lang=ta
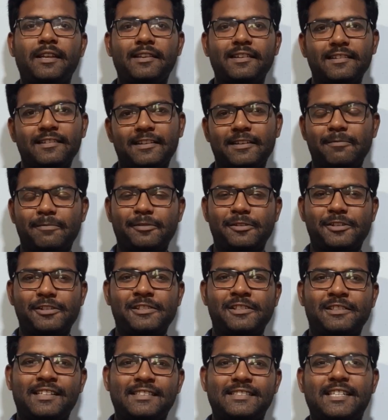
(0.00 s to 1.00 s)
என்ன நினப்போம்
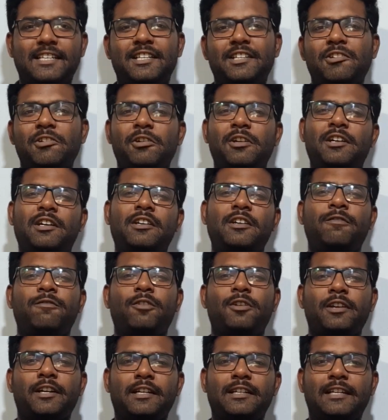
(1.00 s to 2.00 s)
சரி இன்னும் ஒரு ரெண்டு
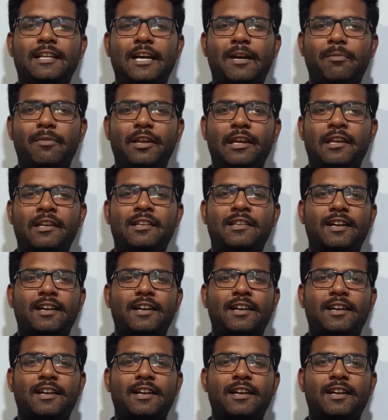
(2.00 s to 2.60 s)
ஃப்ளோர் எடுக்கலாமே